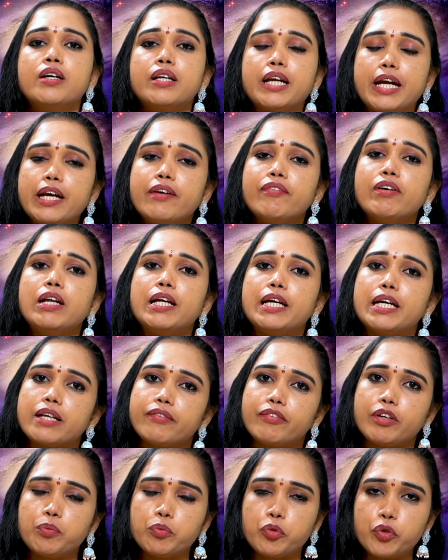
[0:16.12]
రెండు వేల
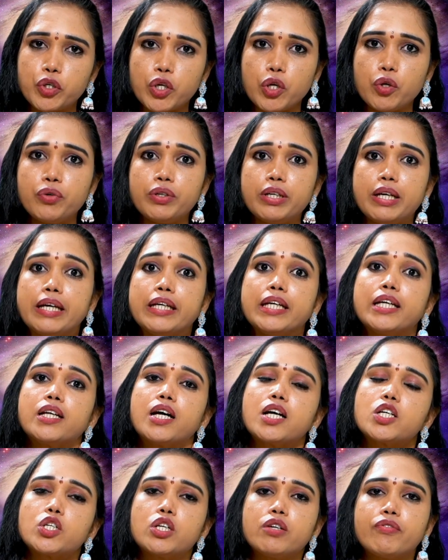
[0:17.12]
ఇరవై మూడులో ఏ ఏ
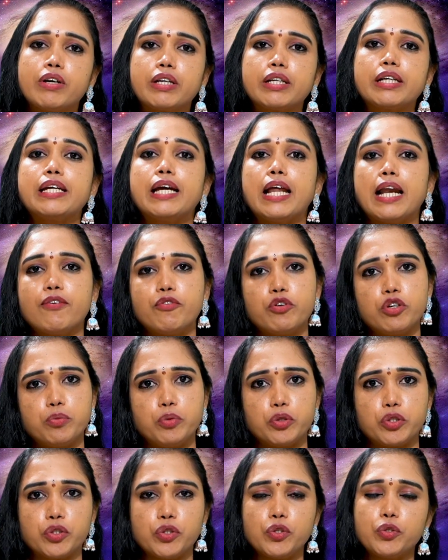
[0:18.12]
రాశుల వారికి ఎలా
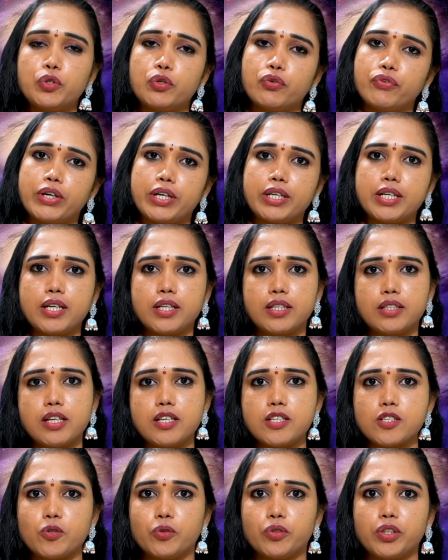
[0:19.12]
ఉండబోతుందో గురువు గారిని అడిగి
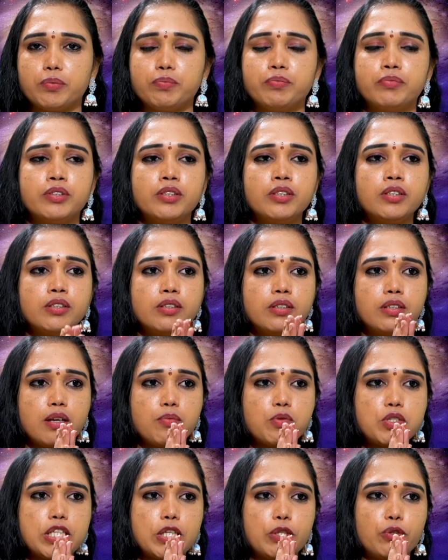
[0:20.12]
తెలుసుకుందాం
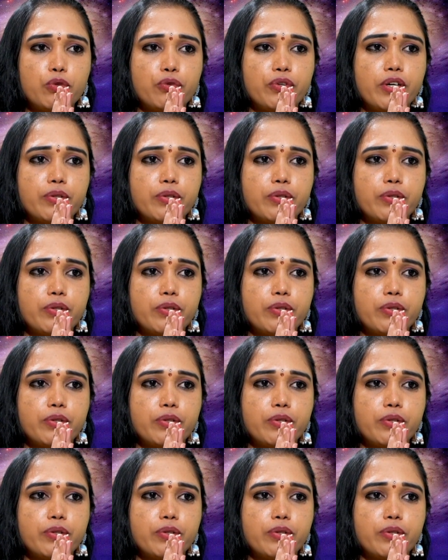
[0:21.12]
నమస్తే గురువు